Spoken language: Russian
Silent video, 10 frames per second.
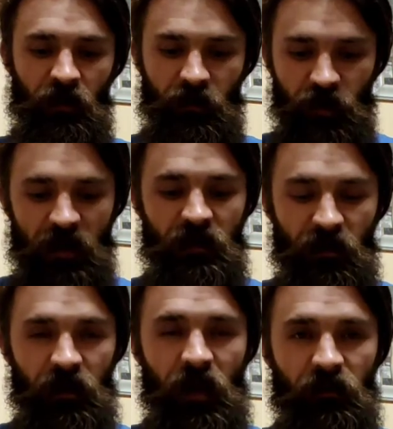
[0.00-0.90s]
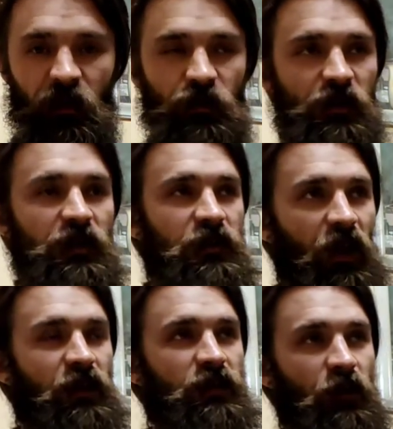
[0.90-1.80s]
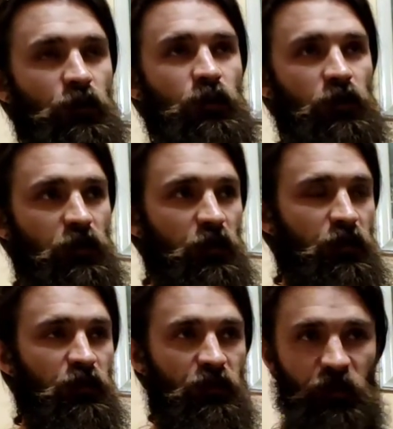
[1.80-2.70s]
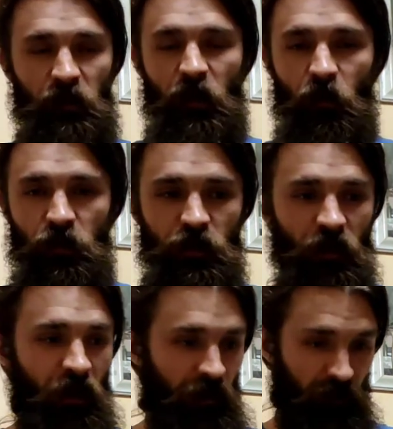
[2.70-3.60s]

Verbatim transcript: Сейчас наверняка твоя жизнь состоит из того, что тебе хочется.